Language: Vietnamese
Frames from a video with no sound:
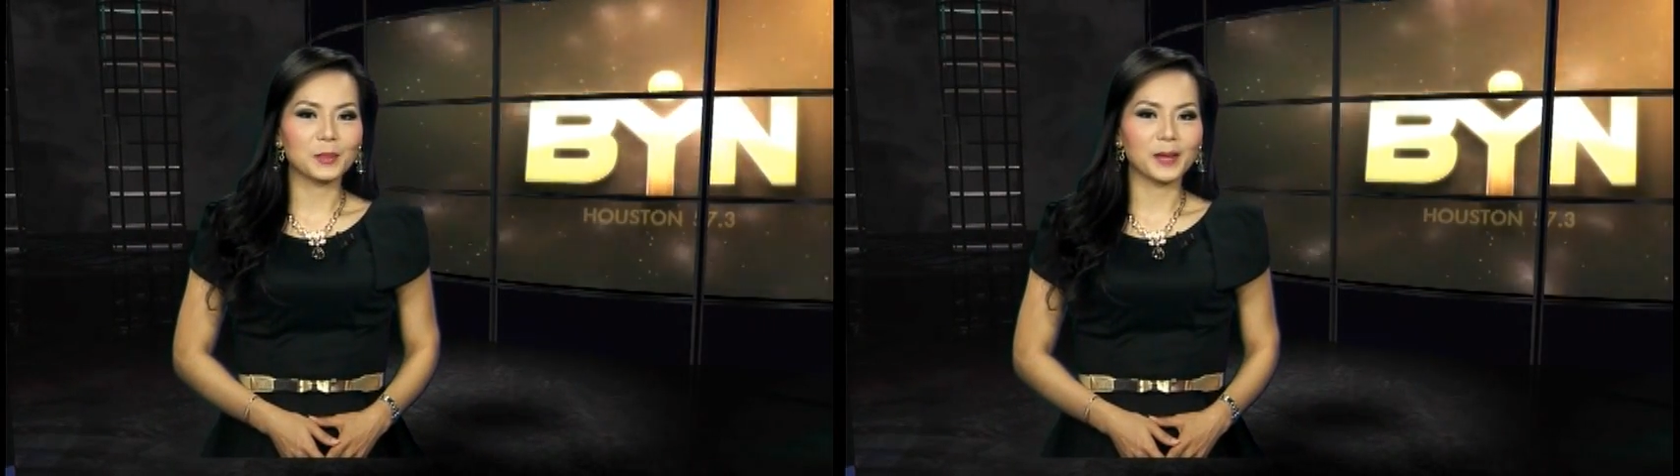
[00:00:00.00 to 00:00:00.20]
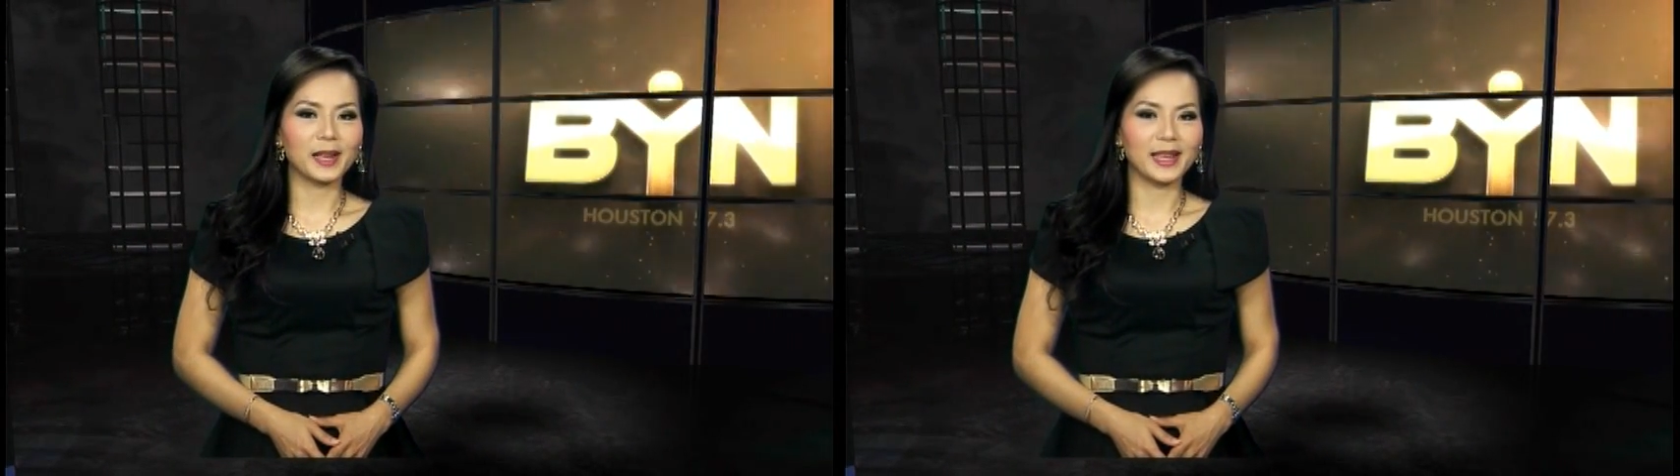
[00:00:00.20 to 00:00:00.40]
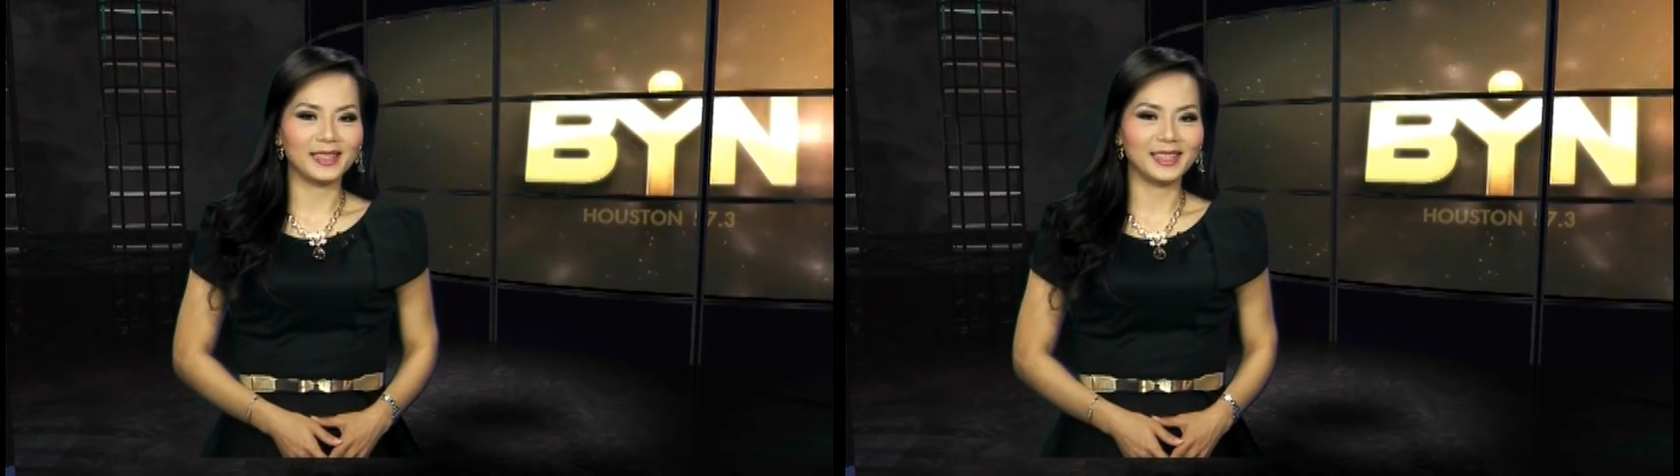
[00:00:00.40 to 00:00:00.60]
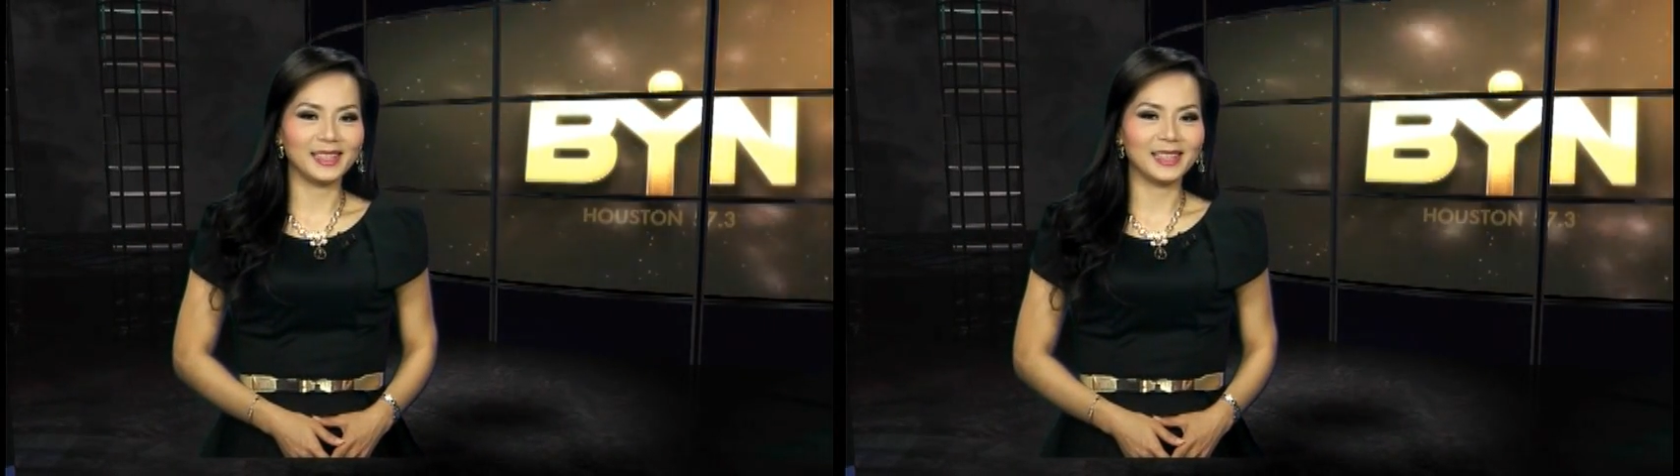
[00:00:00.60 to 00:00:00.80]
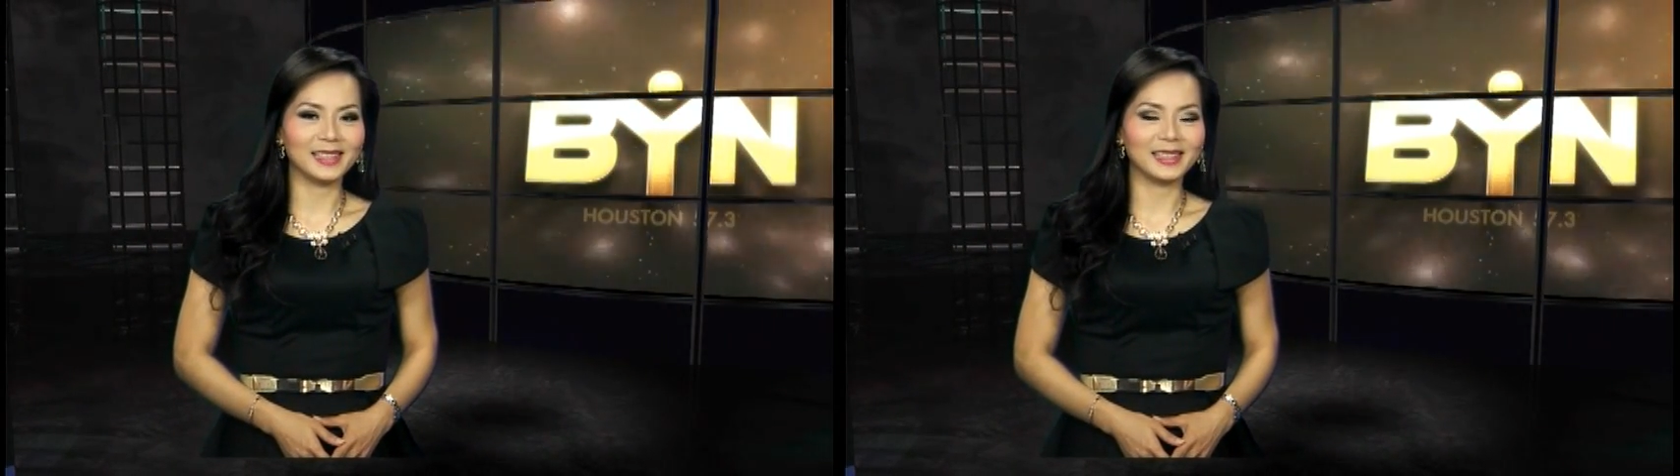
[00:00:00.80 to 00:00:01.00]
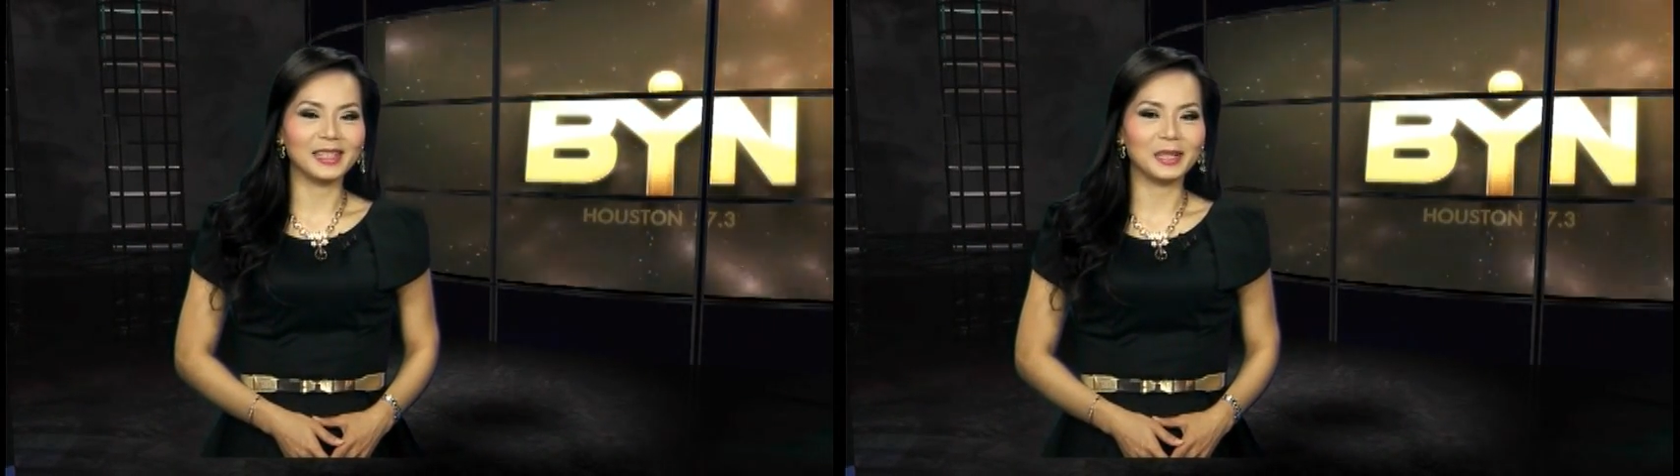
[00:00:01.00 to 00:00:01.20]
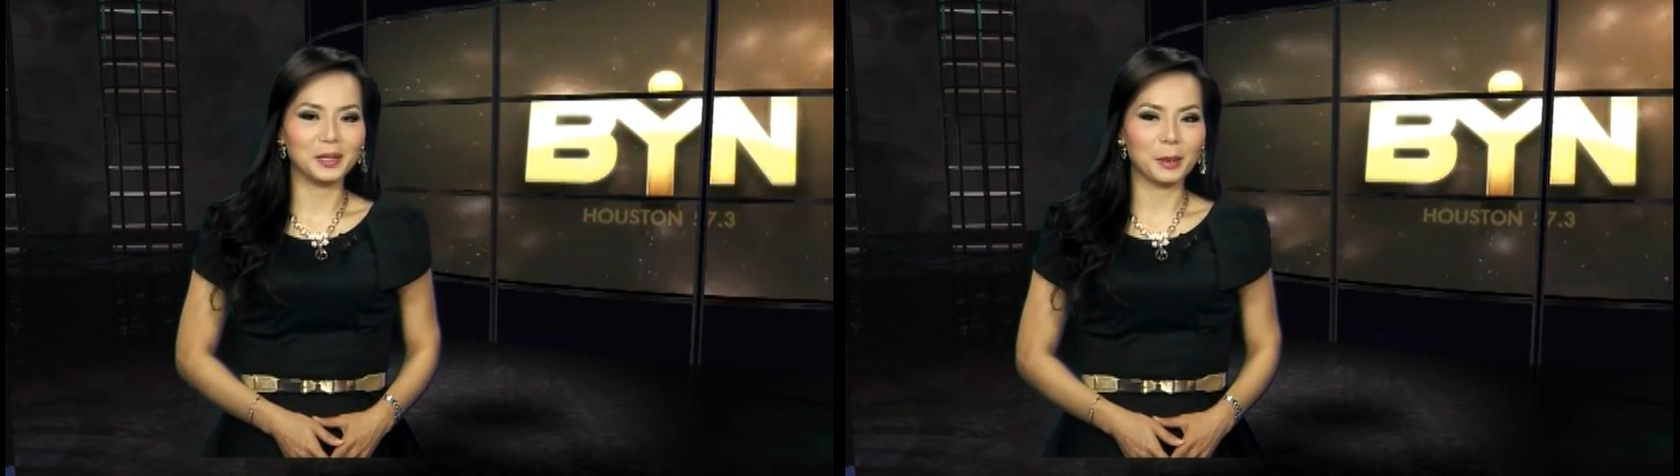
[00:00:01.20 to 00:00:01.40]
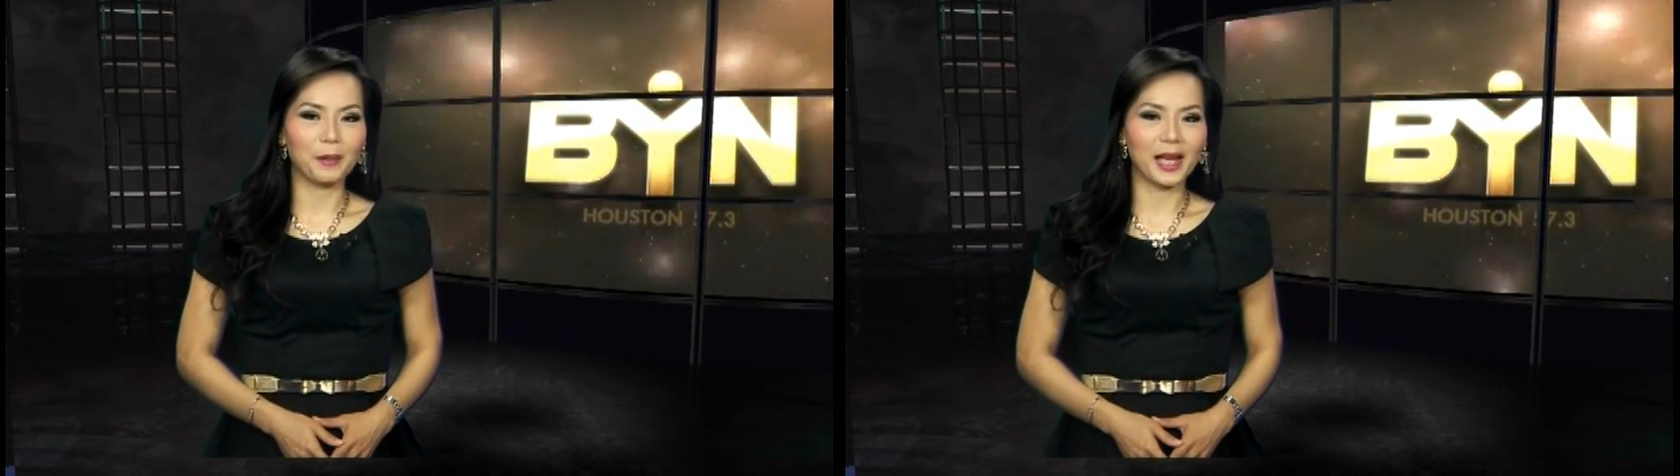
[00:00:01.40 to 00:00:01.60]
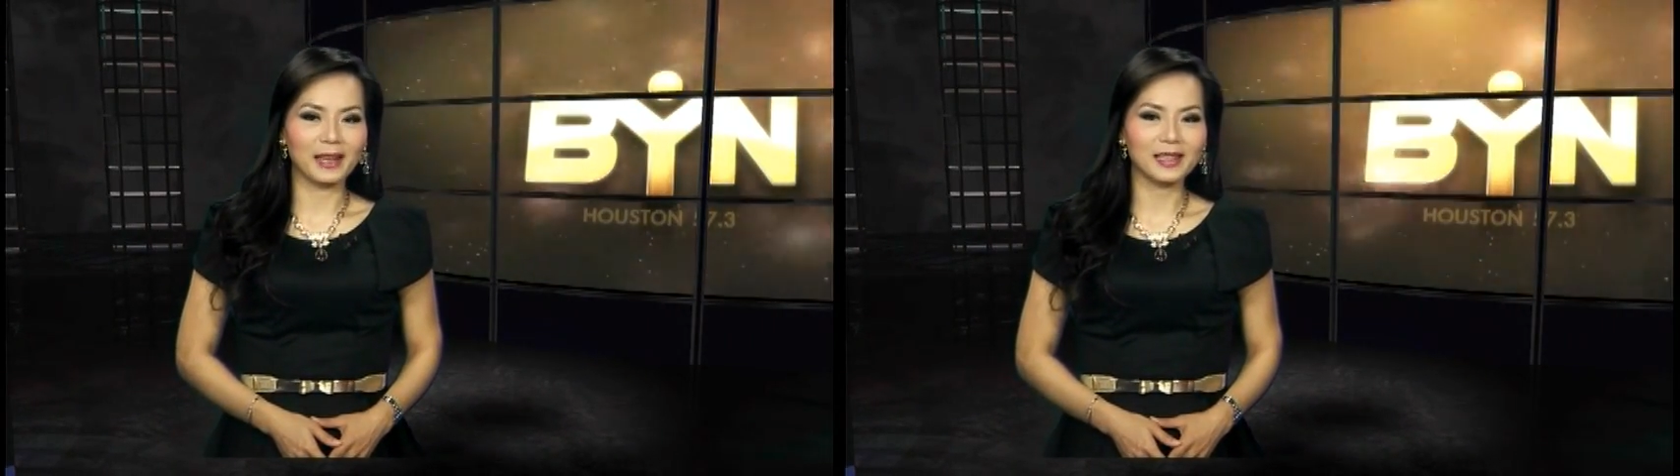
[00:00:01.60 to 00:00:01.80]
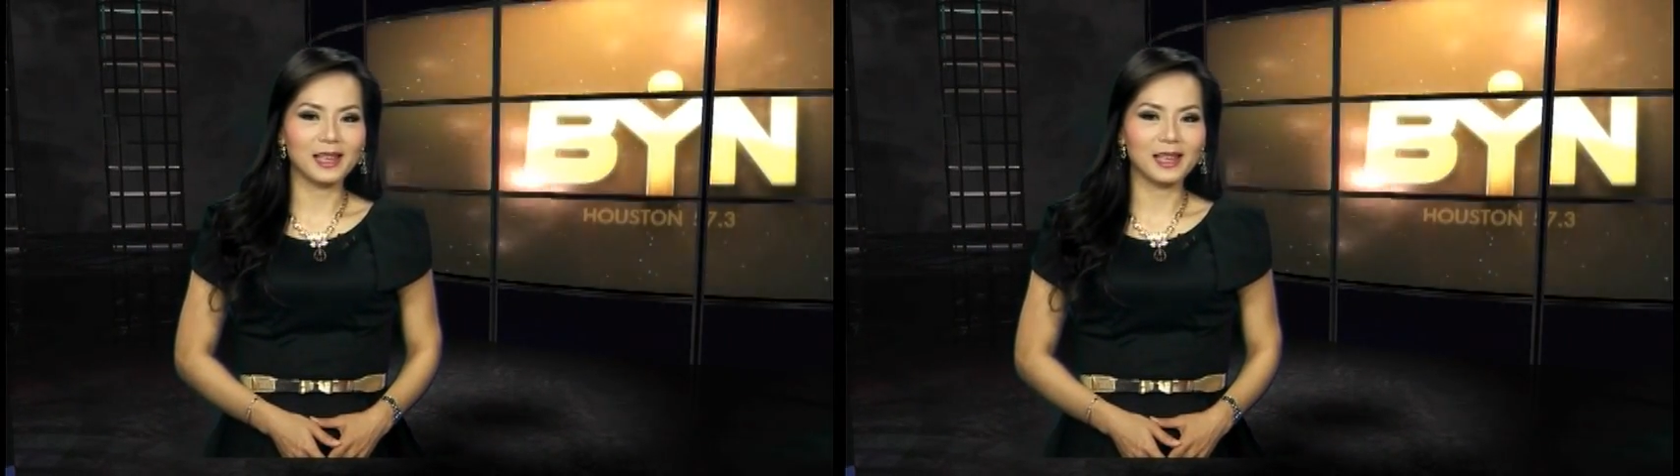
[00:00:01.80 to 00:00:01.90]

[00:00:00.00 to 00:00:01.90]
ngày lễ tình nhân tiên tiền Nhật Bản.